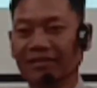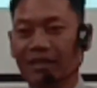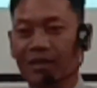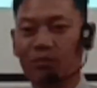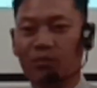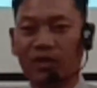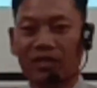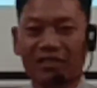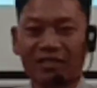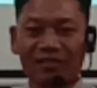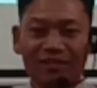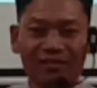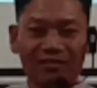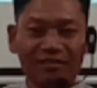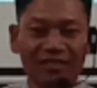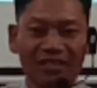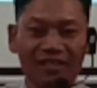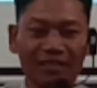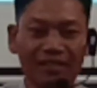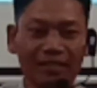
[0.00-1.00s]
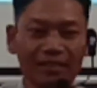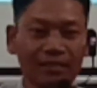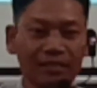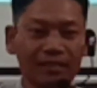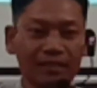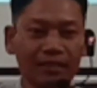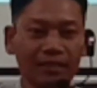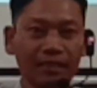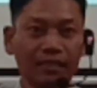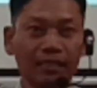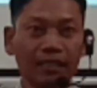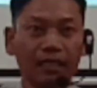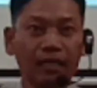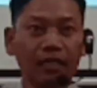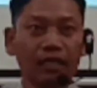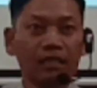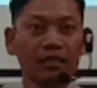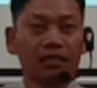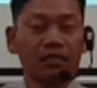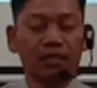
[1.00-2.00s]
Hebat, saudara.
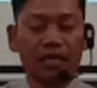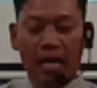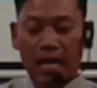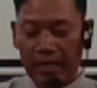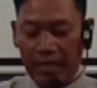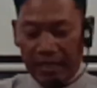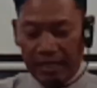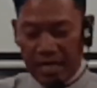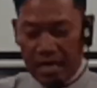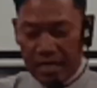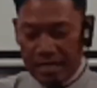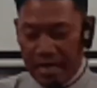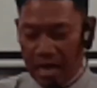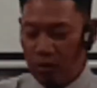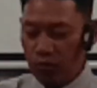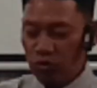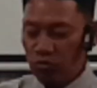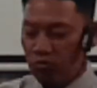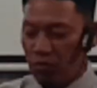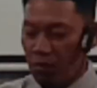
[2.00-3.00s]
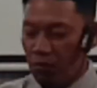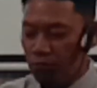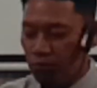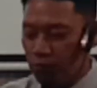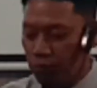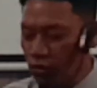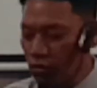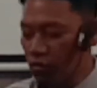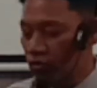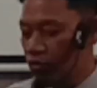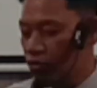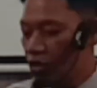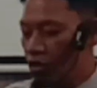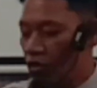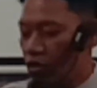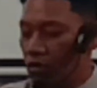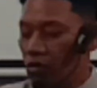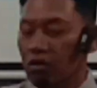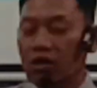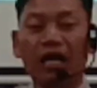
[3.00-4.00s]
Akhirnya Daud
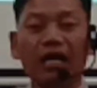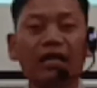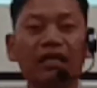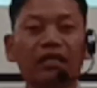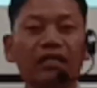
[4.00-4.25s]
membunuh orang